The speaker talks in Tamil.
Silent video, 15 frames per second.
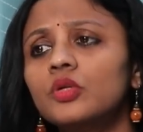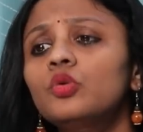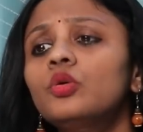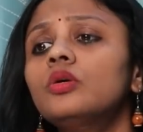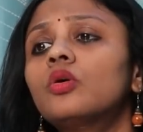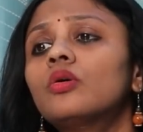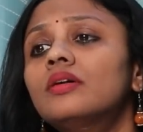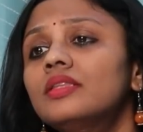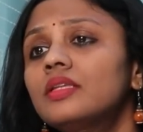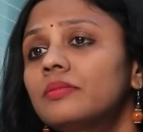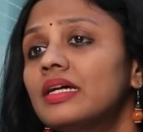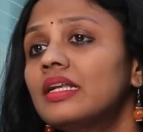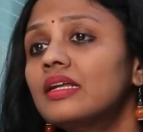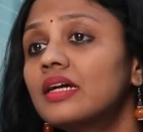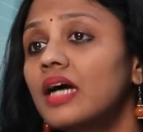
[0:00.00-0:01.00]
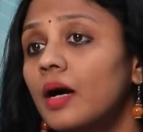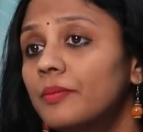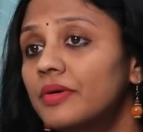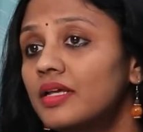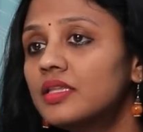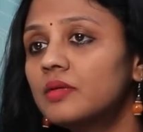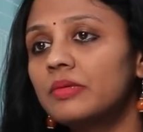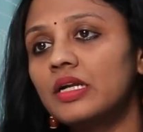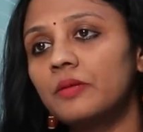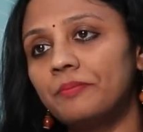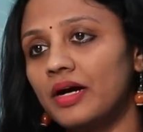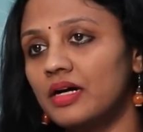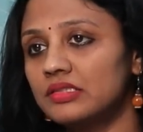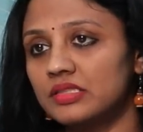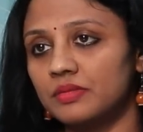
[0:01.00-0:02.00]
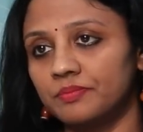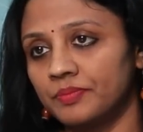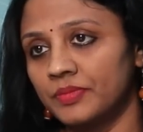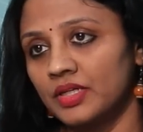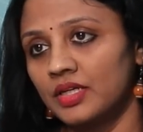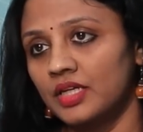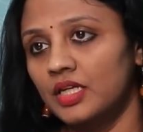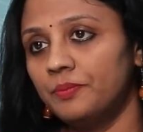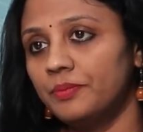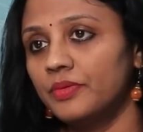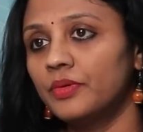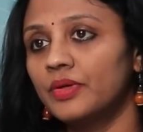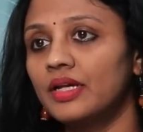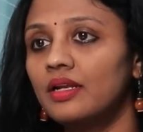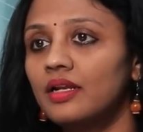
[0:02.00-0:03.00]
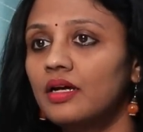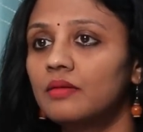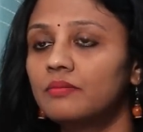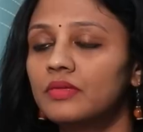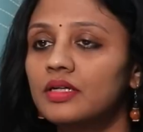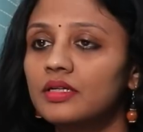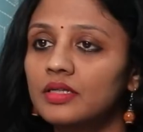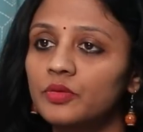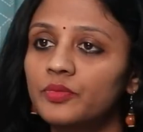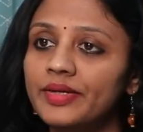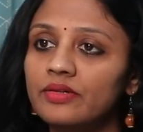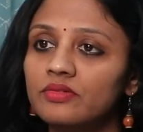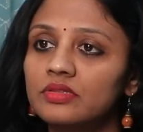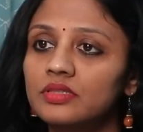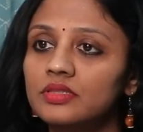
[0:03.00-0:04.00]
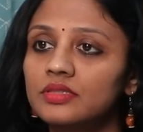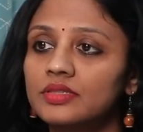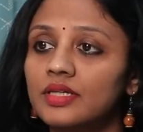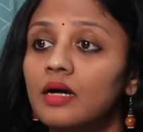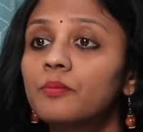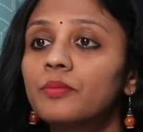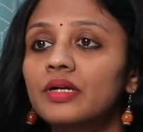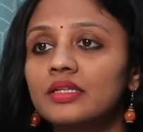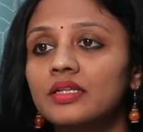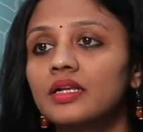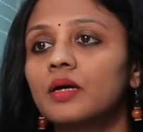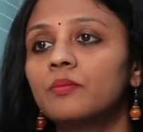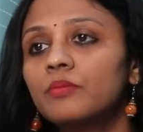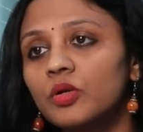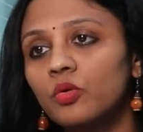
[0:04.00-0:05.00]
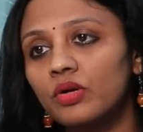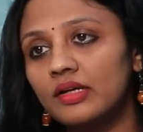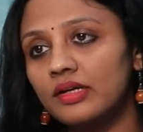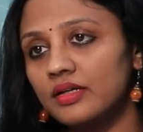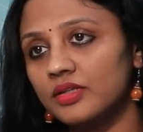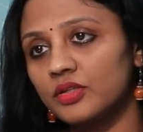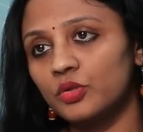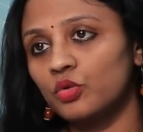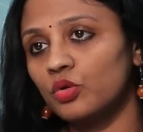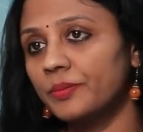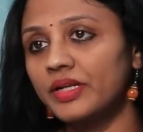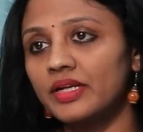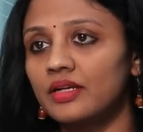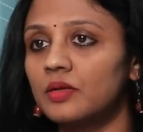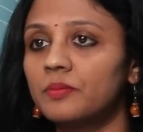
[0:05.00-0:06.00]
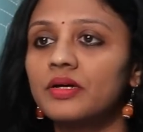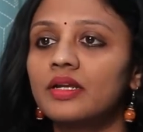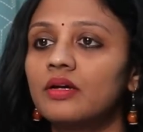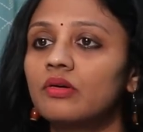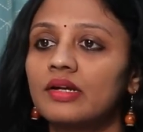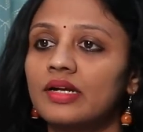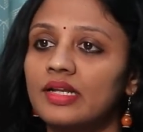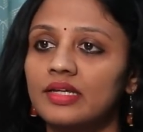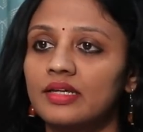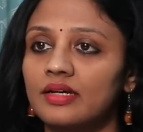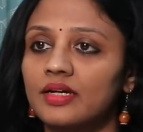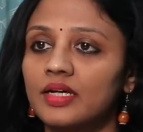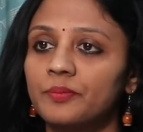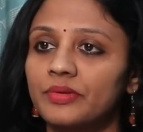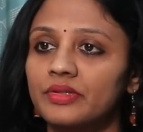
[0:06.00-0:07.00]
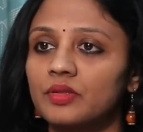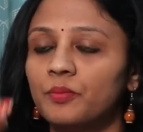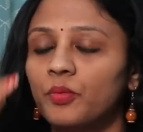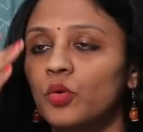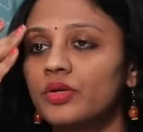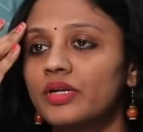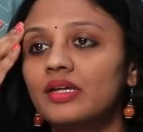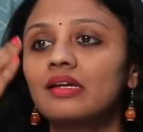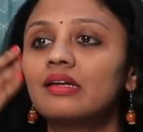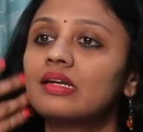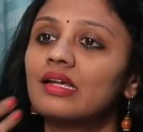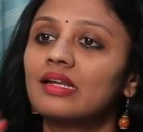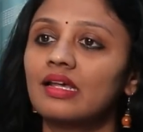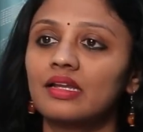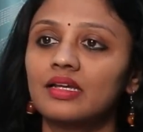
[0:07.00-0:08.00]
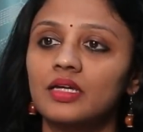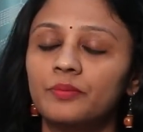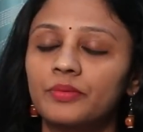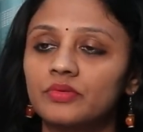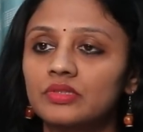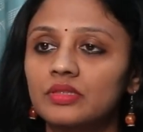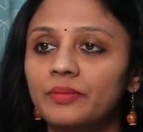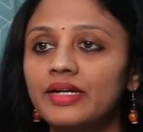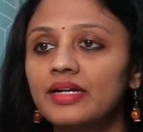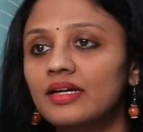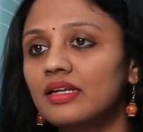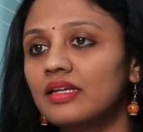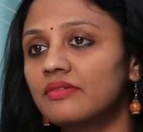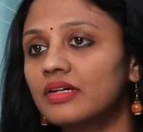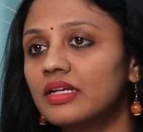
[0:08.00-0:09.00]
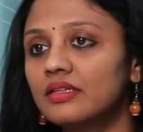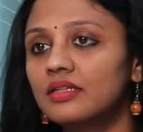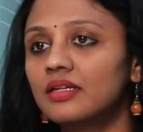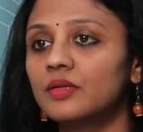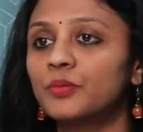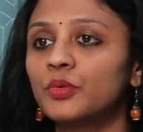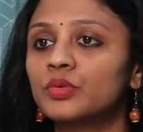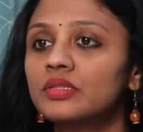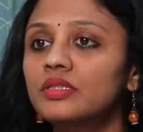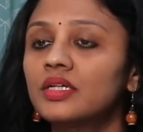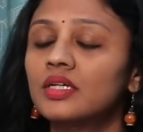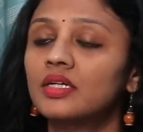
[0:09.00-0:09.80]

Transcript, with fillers: ஒரு குழந்தை மேலே இருக்க அபரிதமான பாசம் இப்போது எல்லா அம்மாங்களுமே வந்து தாம் பிள்ளை தான் நம்பர் ஒன்னாக இருக்கணும் அப்படின்ற மாதிரி அவங்க நினைக்கிறாங்க இப்போ இந்த போட்டி எல்லாம் நிறைய இப்போ வந்து மீடியாலே வருதுன்ற போது